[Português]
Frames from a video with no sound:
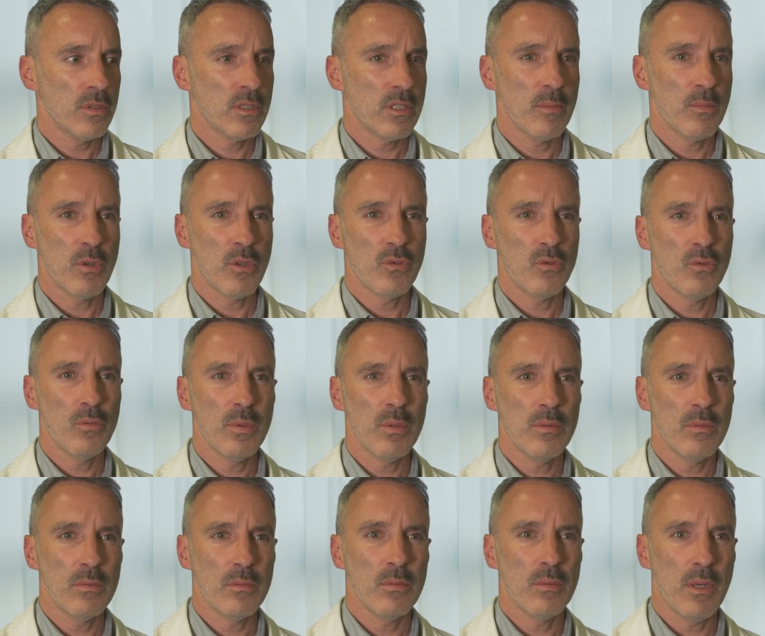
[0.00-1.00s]
setembro,
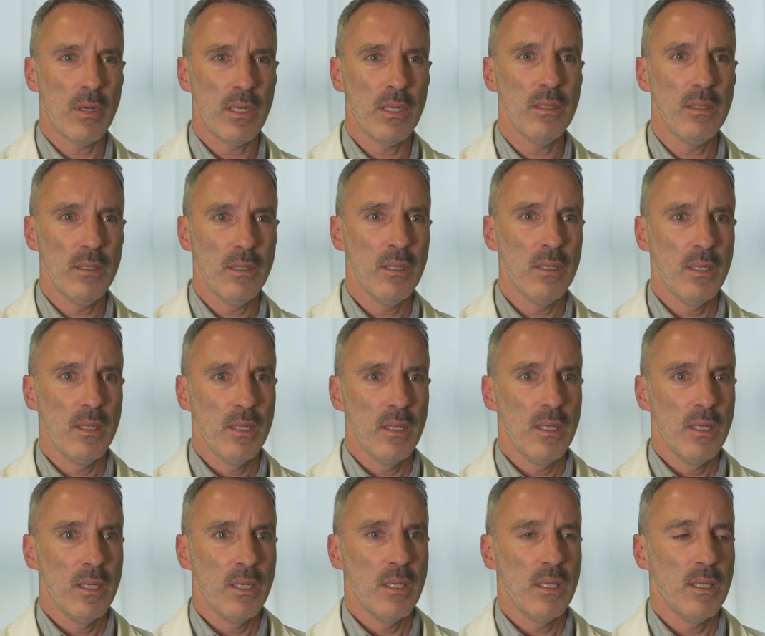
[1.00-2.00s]
outubro, não é?
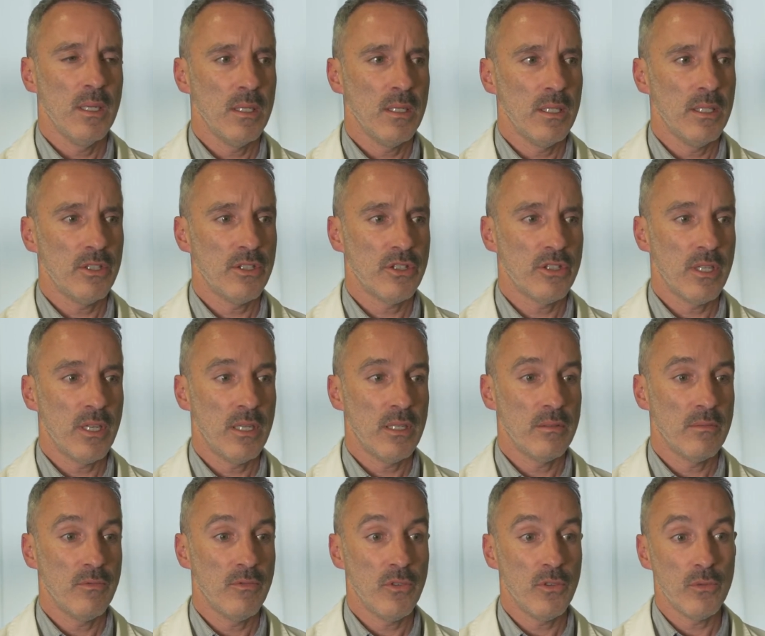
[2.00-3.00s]
Uh, e este
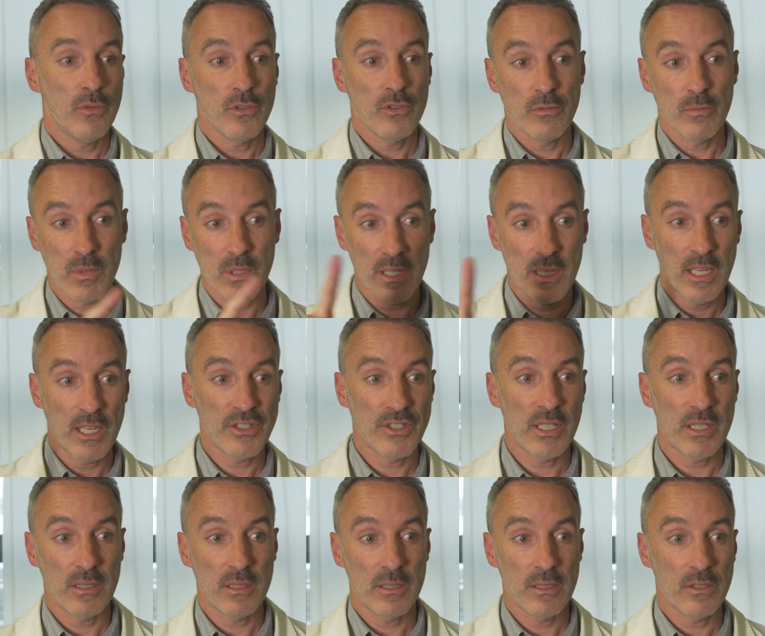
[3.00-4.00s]
ano voltou-se um bocadinho às
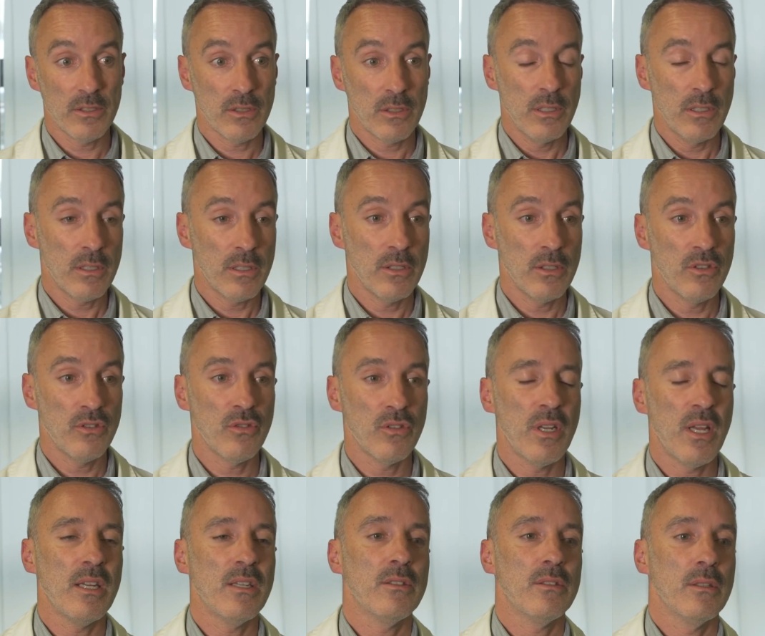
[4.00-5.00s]
datas
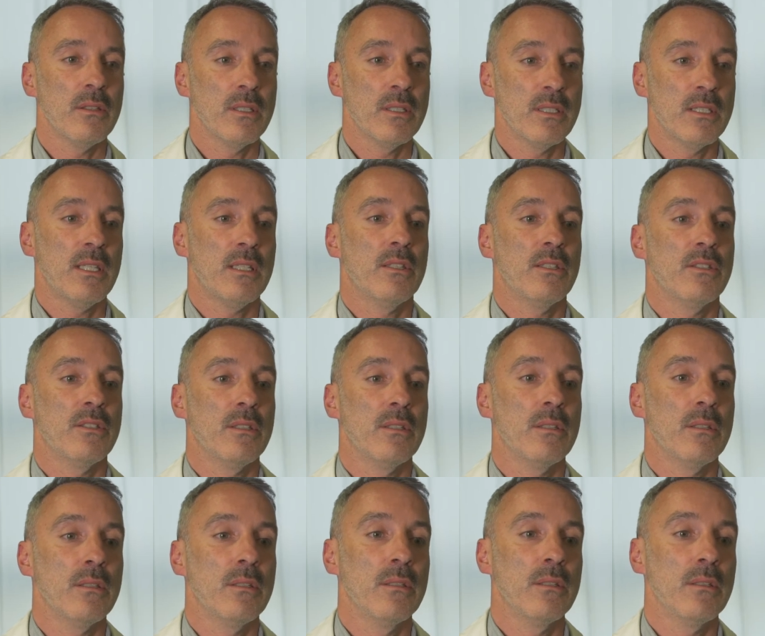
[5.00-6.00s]
tradicionais, às datas
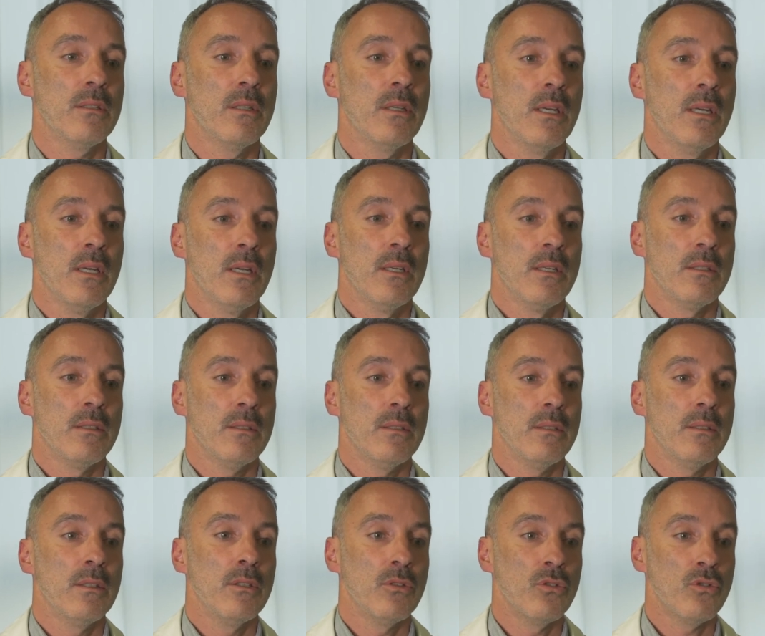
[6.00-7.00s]
de,
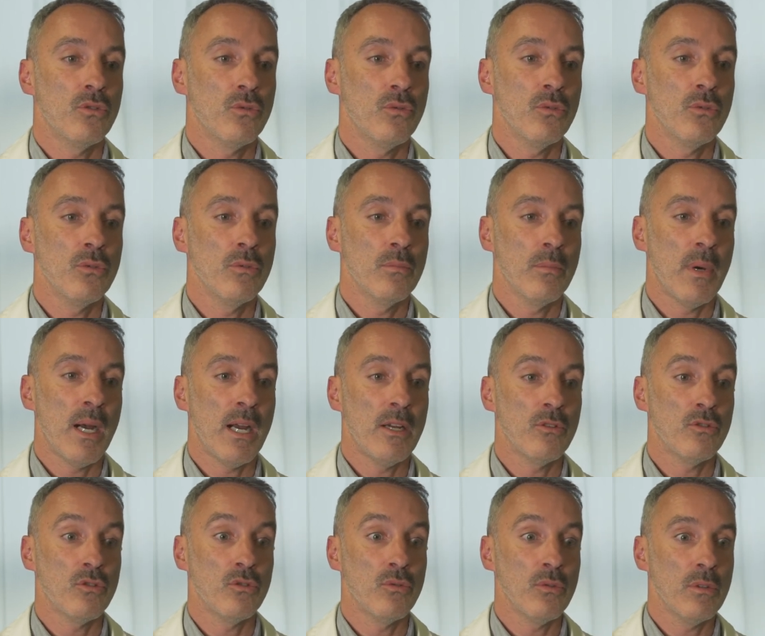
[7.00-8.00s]
de, de junho,
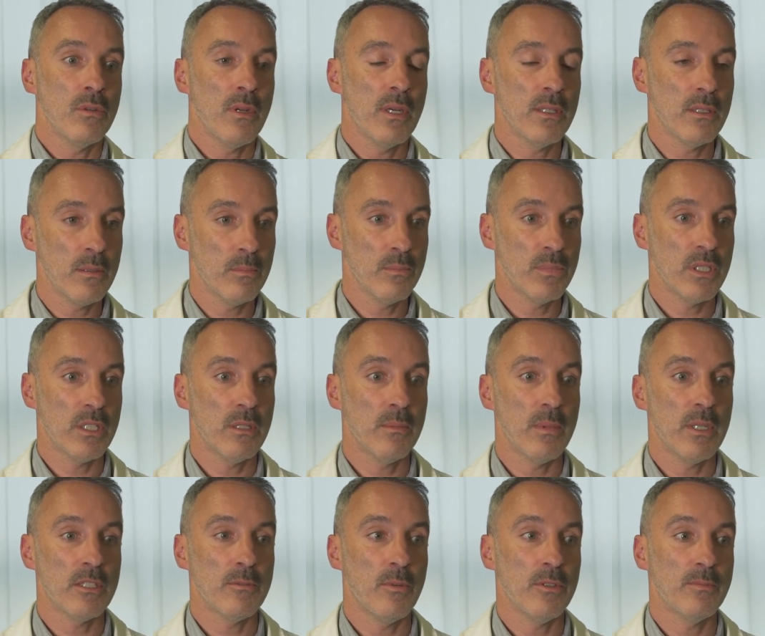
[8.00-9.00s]
maio, junho, é? estamos aqui
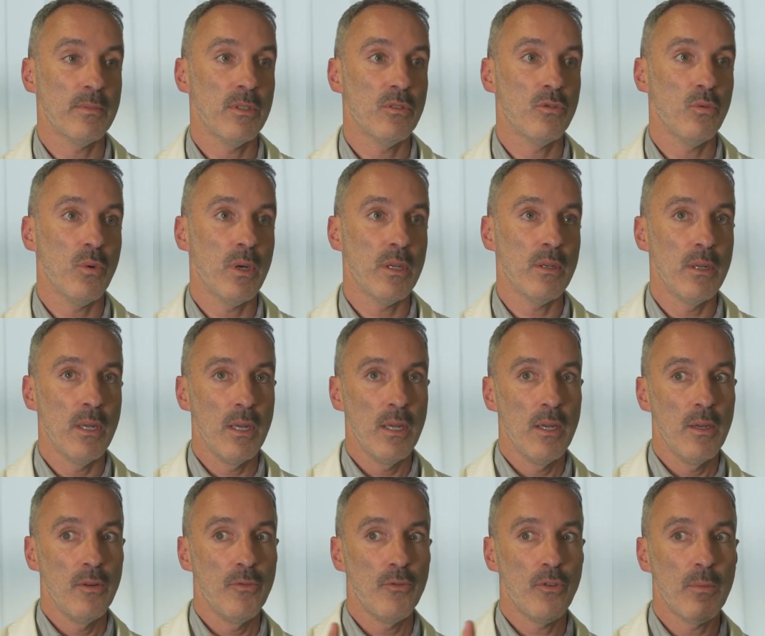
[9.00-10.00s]
mais espaço, portanto o ano
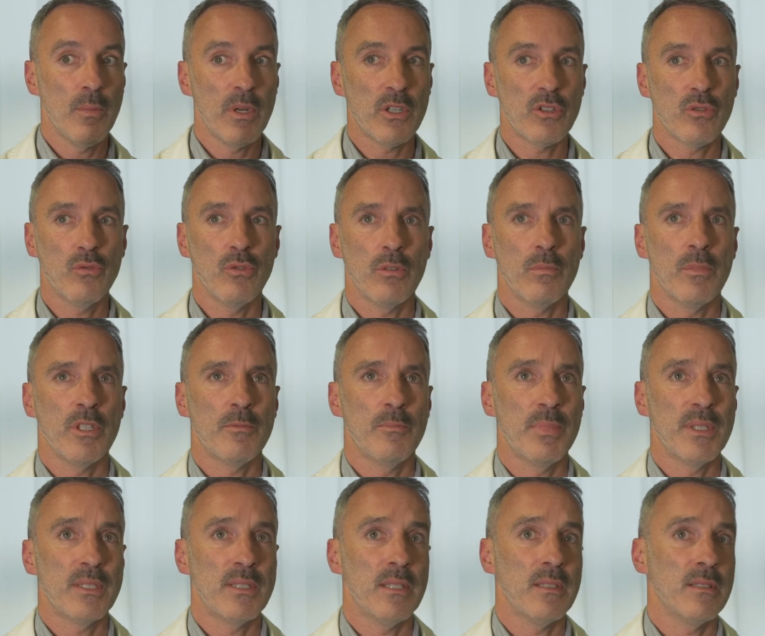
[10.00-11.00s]
foi mais curto. Mas
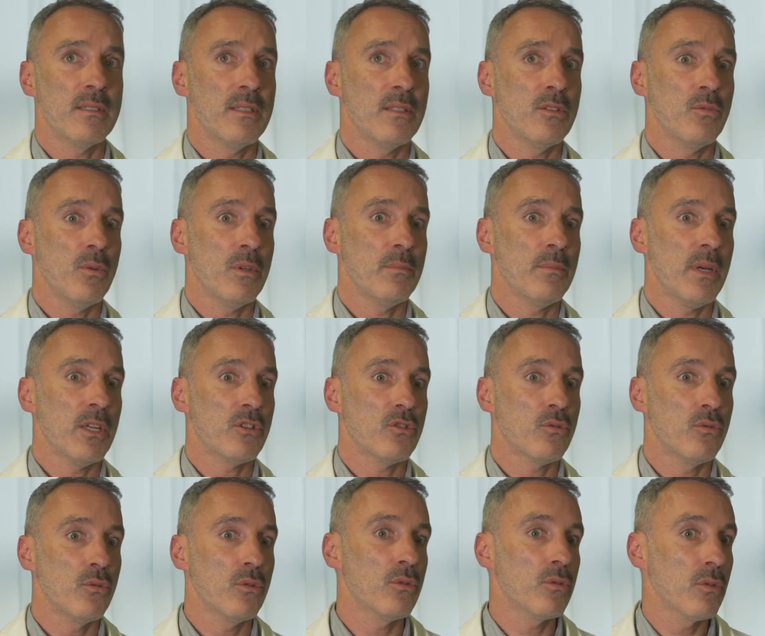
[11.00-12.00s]
parecendo sendo um ano mais
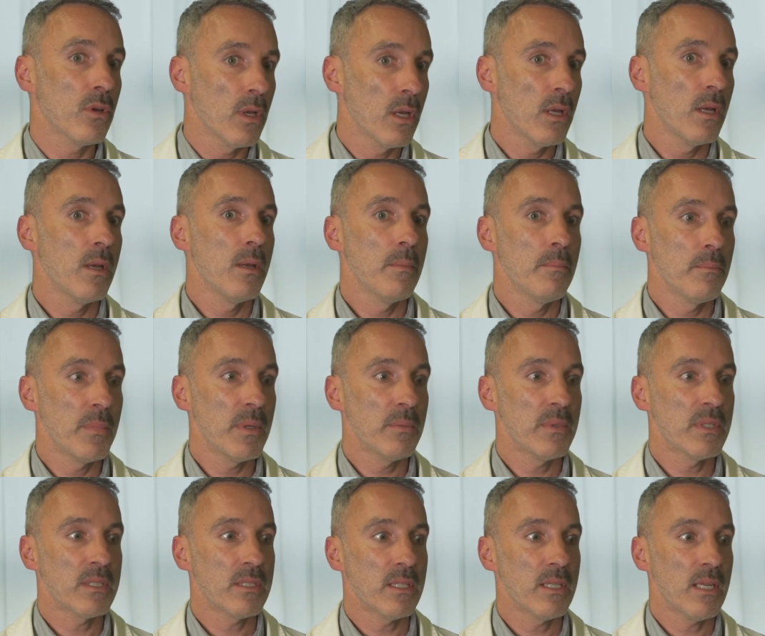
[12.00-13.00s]
curto,
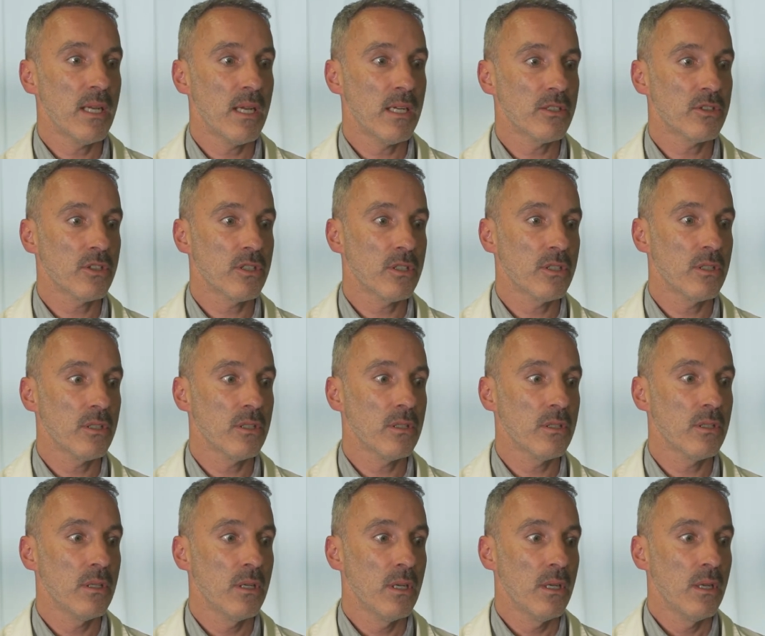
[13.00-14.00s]
mesmo assim acho que
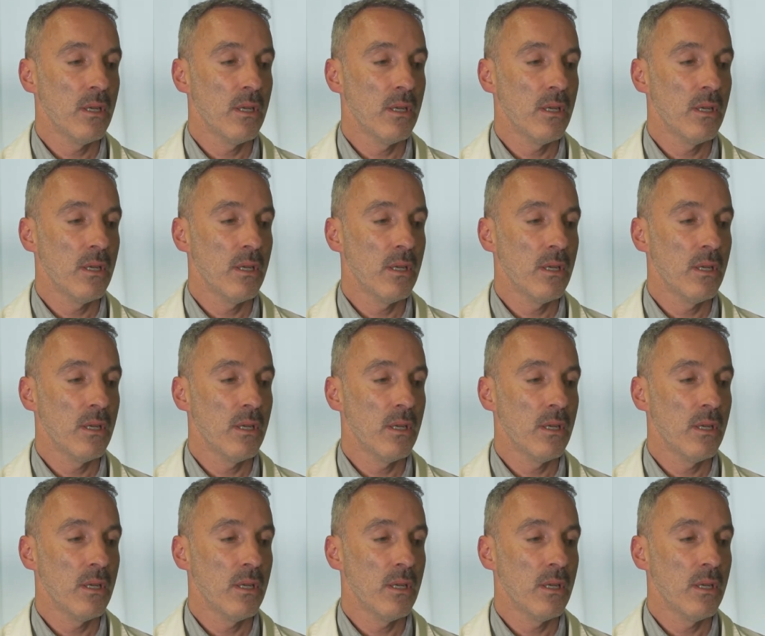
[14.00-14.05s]
uh,